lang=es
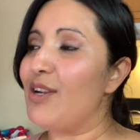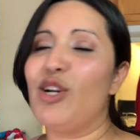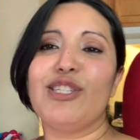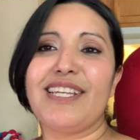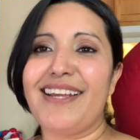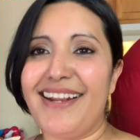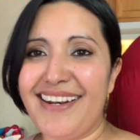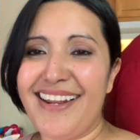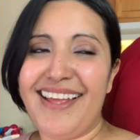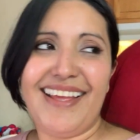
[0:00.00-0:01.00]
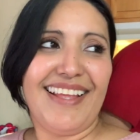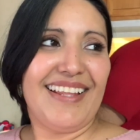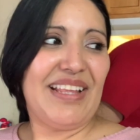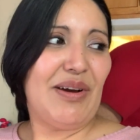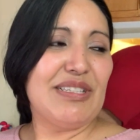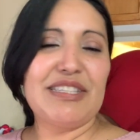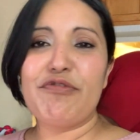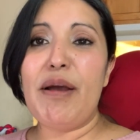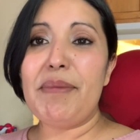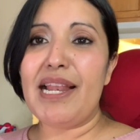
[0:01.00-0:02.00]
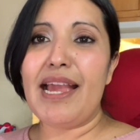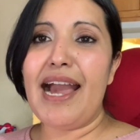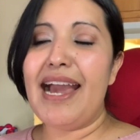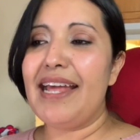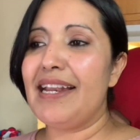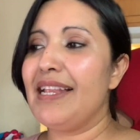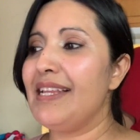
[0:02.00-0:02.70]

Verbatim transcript: no, no se crean. No, es familiar